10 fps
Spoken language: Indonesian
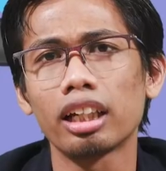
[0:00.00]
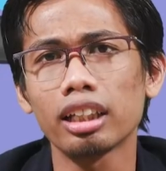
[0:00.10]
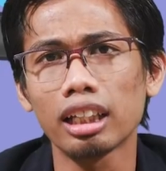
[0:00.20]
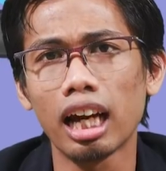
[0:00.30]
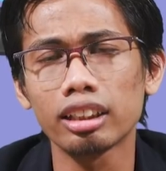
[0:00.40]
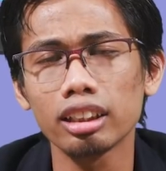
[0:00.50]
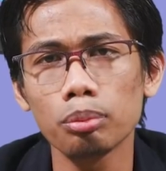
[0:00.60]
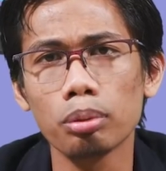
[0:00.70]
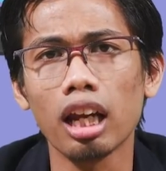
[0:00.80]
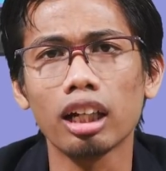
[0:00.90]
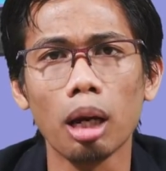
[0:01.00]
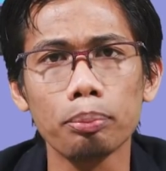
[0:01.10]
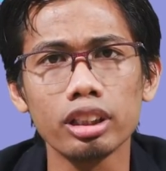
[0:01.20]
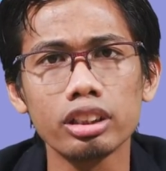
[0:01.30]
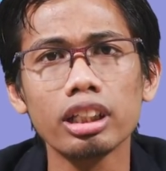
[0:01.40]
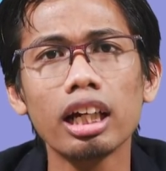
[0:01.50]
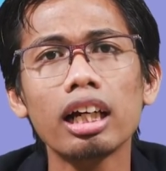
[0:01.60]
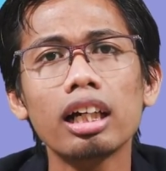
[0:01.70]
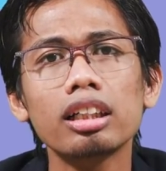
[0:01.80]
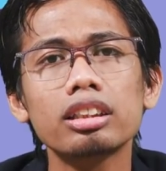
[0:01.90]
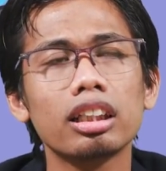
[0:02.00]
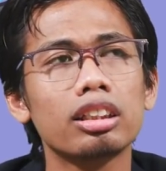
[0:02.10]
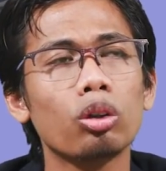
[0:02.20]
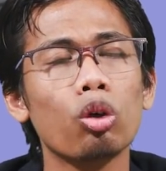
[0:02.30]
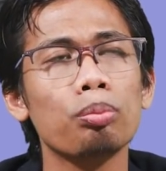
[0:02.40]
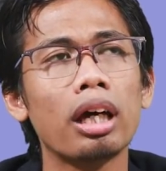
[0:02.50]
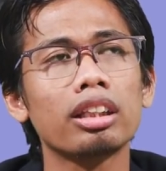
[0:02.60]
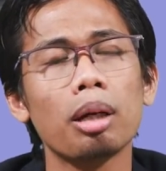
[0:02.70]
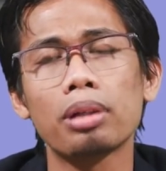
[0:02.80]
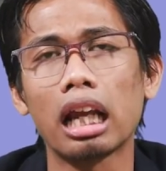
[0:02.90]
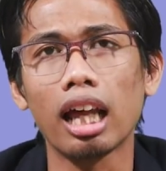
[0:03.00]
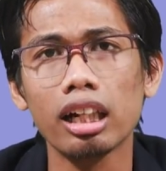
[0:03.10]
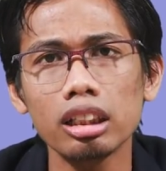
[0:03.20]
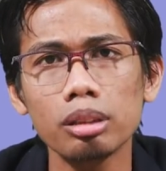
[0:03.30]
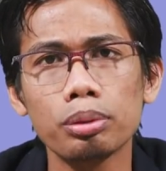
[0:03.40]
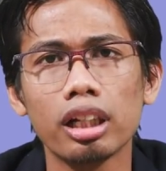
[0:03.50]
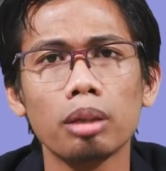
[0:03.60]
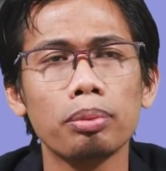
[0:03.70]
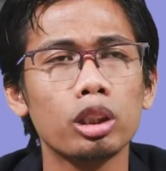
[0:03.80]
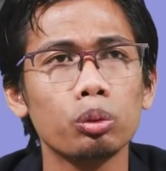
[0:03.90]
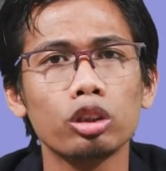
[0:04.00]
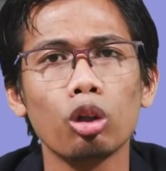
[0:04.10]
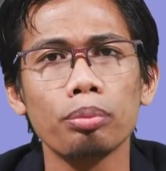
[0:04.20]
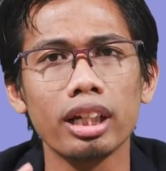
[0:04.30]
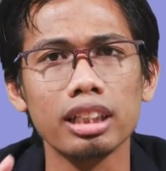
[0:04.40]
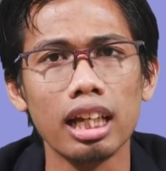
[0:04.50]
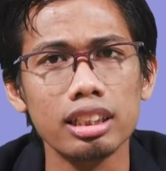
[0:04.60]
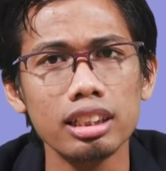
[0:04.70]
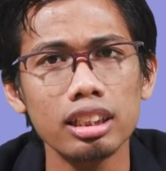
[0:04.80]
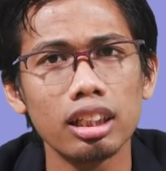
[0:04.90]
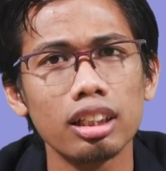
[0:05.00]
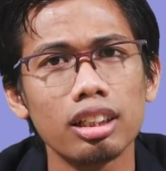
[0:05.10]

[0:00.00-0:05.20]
Niat hati berlagak pincang, jadi korban tabrak lari biar dapat duit kompensasi,